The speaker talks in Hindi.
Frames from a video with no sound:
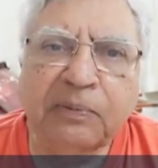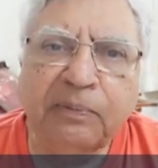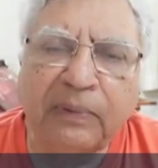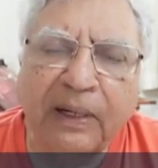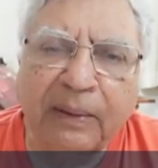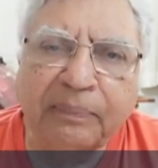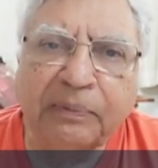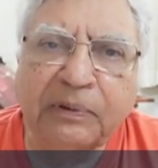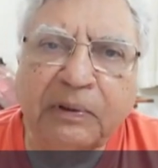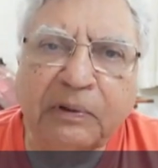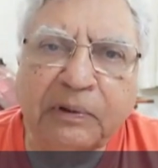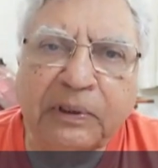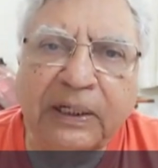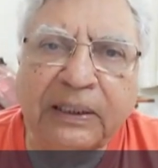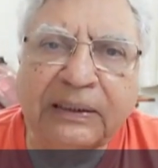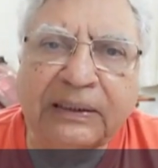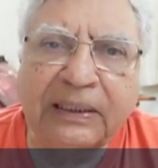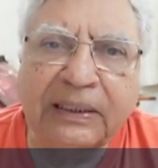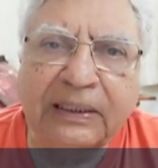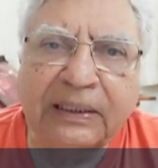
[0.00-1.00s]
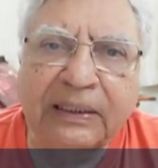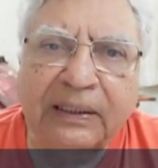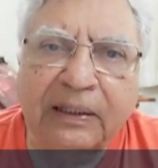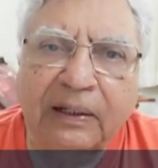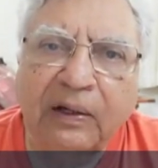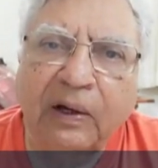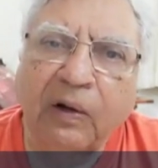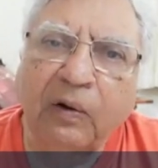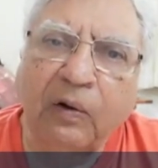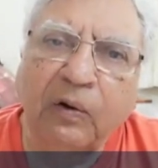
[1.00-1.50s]
समाप्त हो जाता है
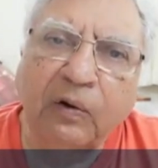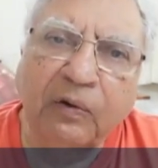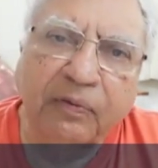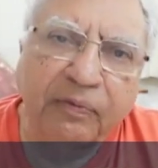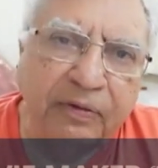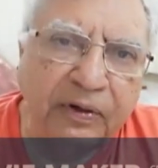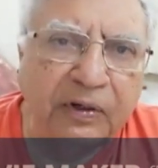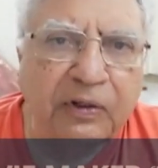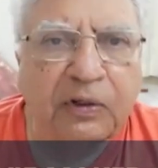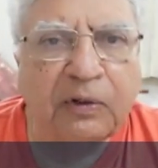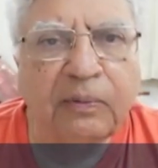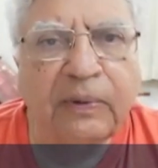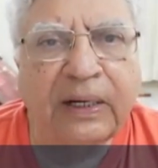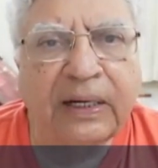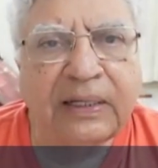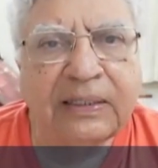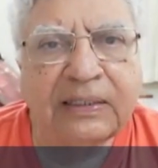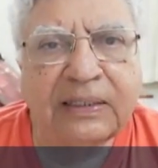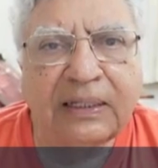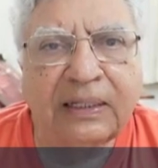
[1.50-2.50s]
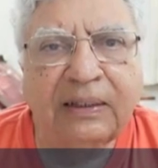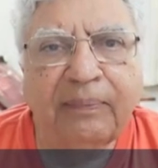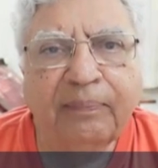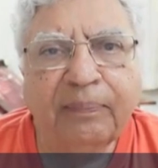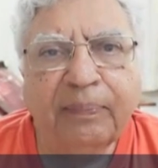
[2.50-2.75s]
और फिर दोबारा से